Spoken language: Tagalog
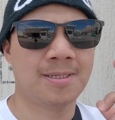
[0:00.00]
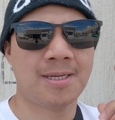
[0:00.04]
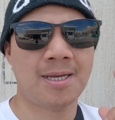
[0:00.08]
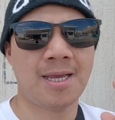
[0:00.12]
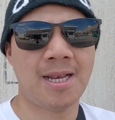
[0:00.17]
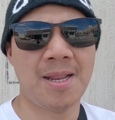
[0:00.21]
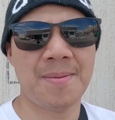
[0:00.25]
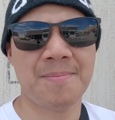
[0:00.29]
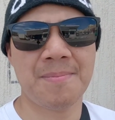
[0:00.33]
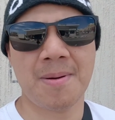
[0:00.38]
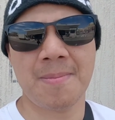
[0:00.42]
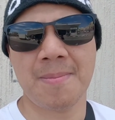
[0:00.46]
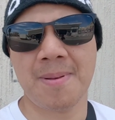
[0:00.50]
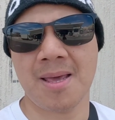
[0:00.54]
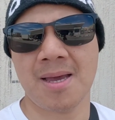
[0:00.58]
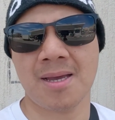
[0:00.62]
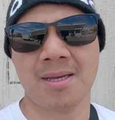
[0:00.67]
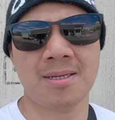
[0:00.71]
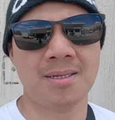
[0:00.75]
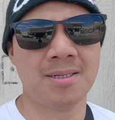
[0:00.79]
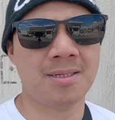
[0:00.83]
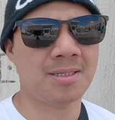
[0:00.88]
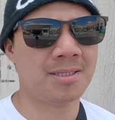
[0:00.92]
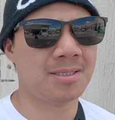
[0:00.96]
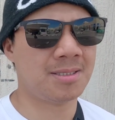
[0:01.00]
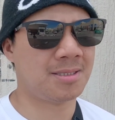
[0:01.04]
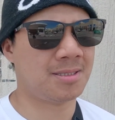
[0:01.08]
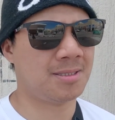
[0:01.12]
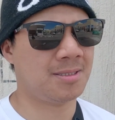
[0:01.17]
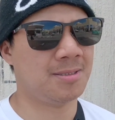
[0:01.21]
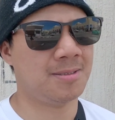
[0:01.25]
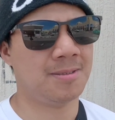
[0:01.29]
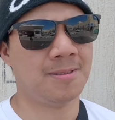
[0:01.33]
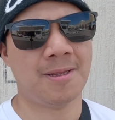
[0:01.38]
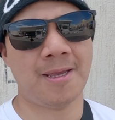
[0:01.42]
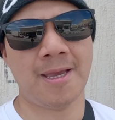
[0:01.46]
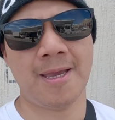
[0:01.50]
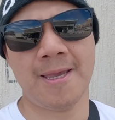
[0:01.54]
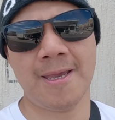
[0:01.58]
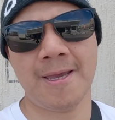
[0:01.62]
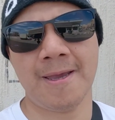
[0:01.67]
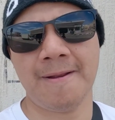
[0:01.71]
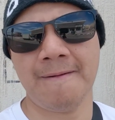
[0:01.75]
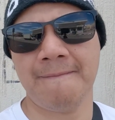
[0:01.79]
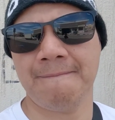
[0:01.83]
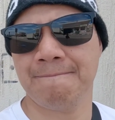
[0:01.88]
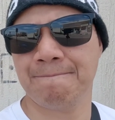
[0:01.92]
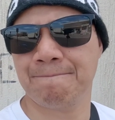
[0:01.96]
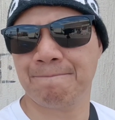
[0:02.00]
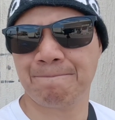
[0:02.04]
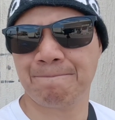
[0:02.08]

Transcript: Kalamba Vloggers ayan